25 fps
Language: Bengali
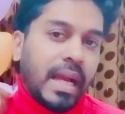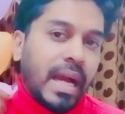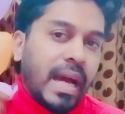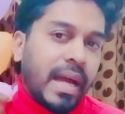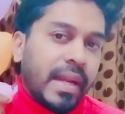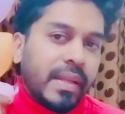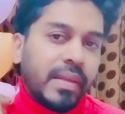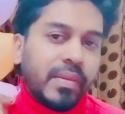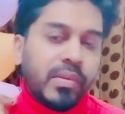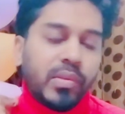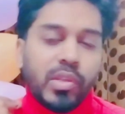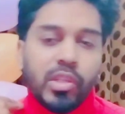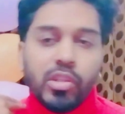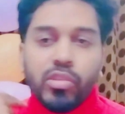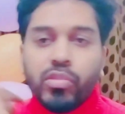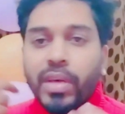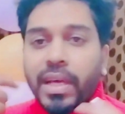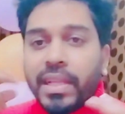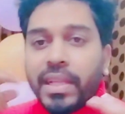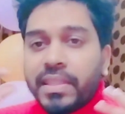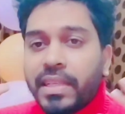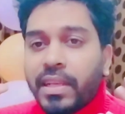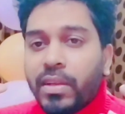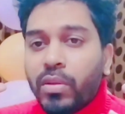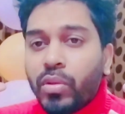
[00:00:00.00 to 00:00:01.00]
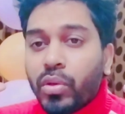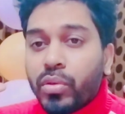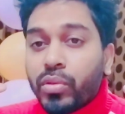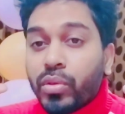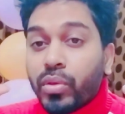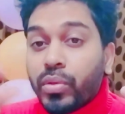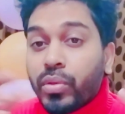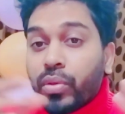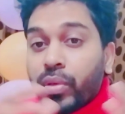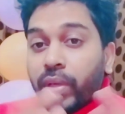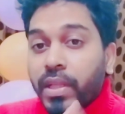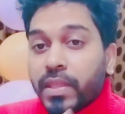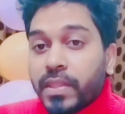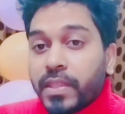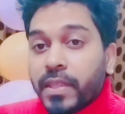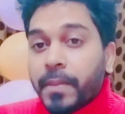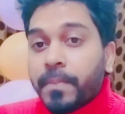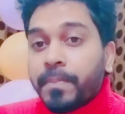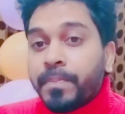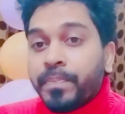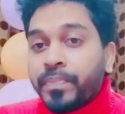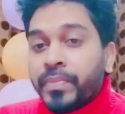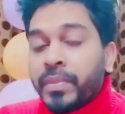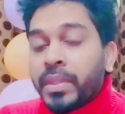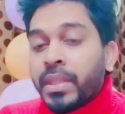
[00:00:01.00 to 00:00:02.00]
ঘাড়েও কিন্তু আঁচিল লক্ষ্য করা যায়
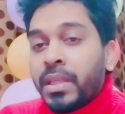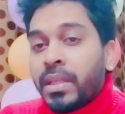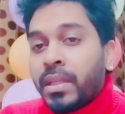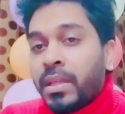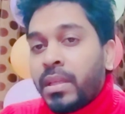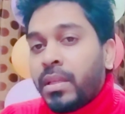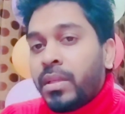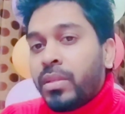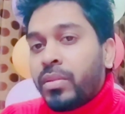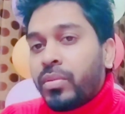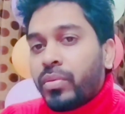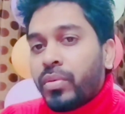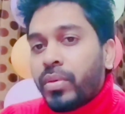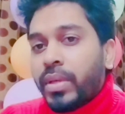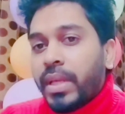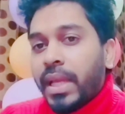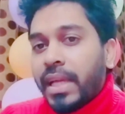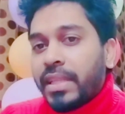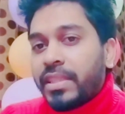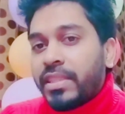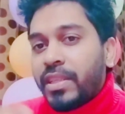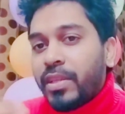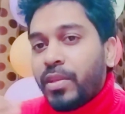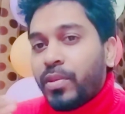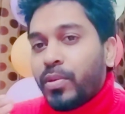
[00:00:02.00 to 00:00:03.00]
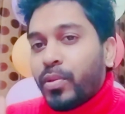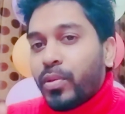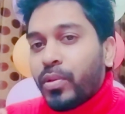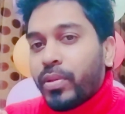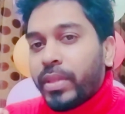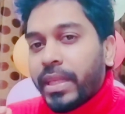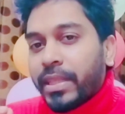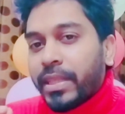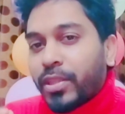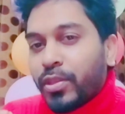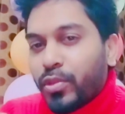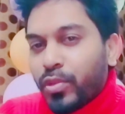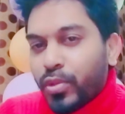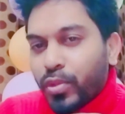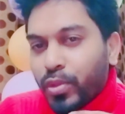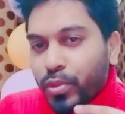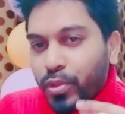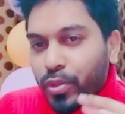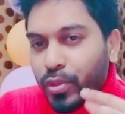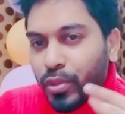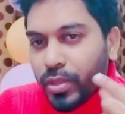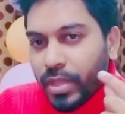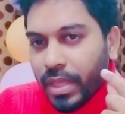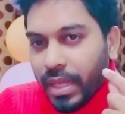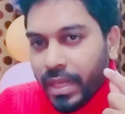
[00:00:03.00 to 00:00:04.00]
তো এই আঁচিলগুলো দেখতে ছোট
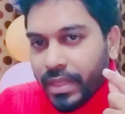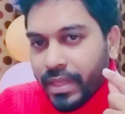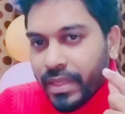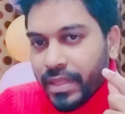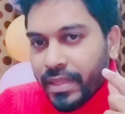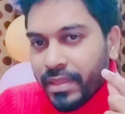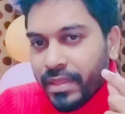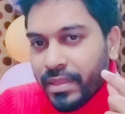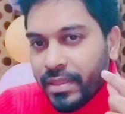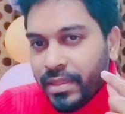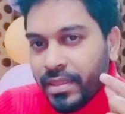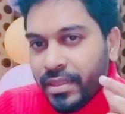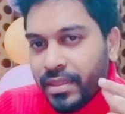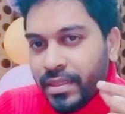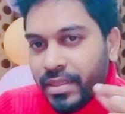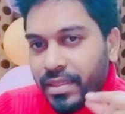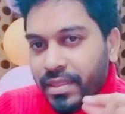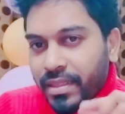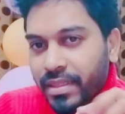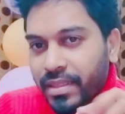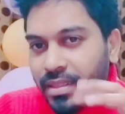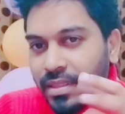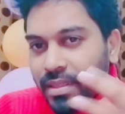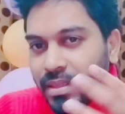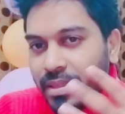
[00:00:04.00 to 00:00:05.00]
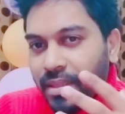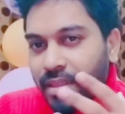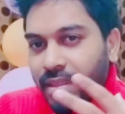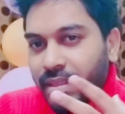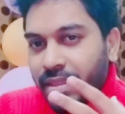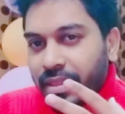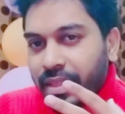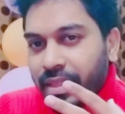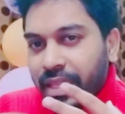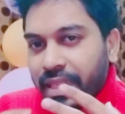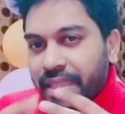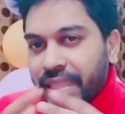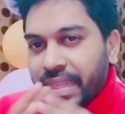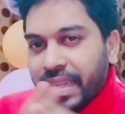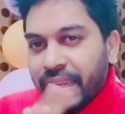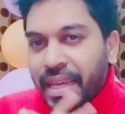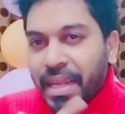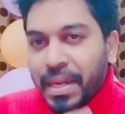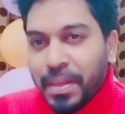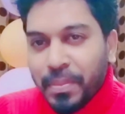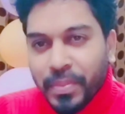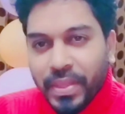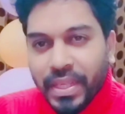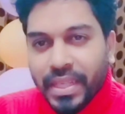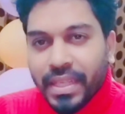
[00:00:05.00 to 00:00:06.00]
ছোট থাকে দেখতে
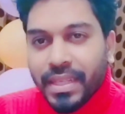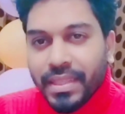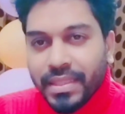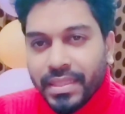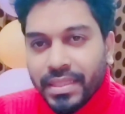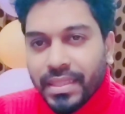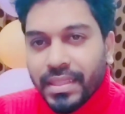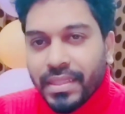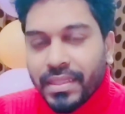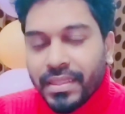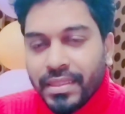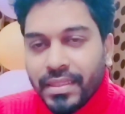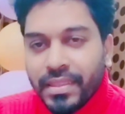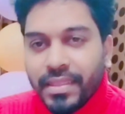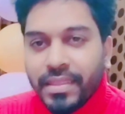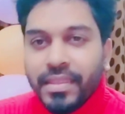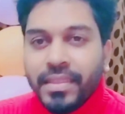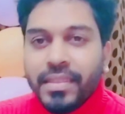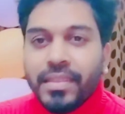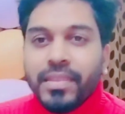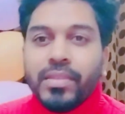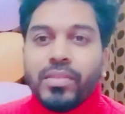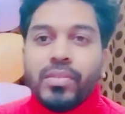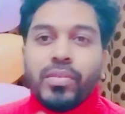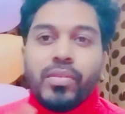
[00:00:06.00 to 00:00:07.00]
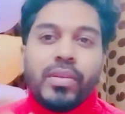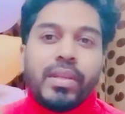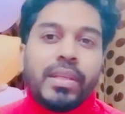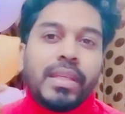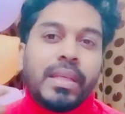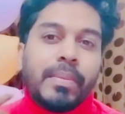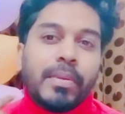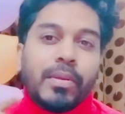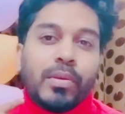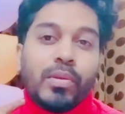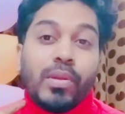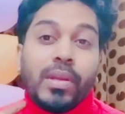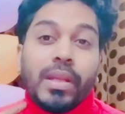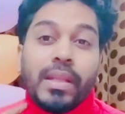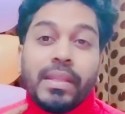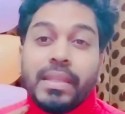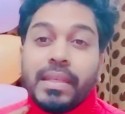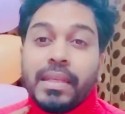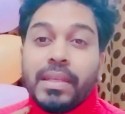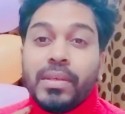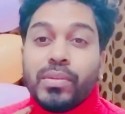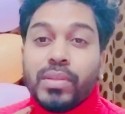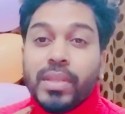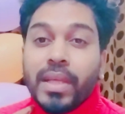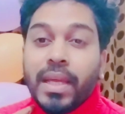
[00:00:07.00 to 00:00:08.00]
খারাপ দেখা যায় তো অনেকে আবার গলার
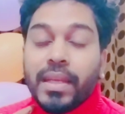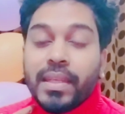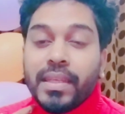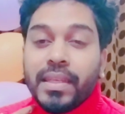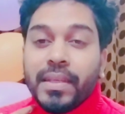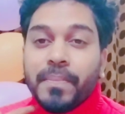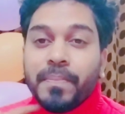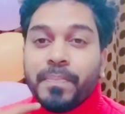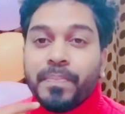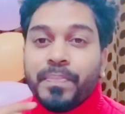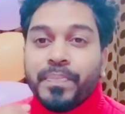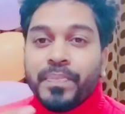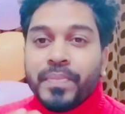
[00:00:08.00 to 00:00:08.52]
দিকেও থাকে